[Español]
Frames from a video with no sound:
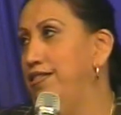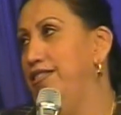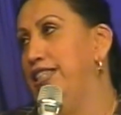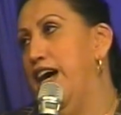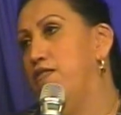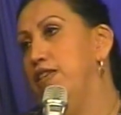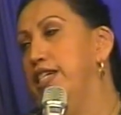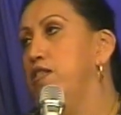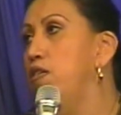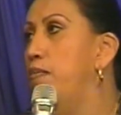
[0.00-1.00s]
Claro que
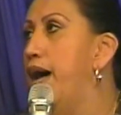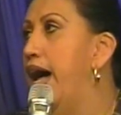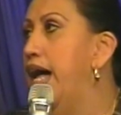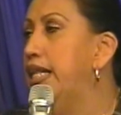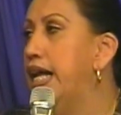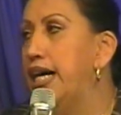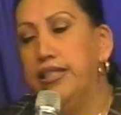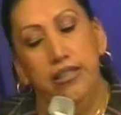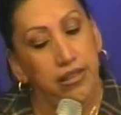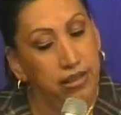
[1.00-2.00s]
sí, es, lo
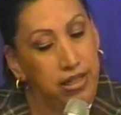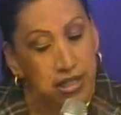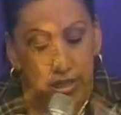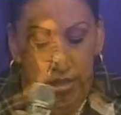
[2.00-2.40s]
mejor, ¿verdad?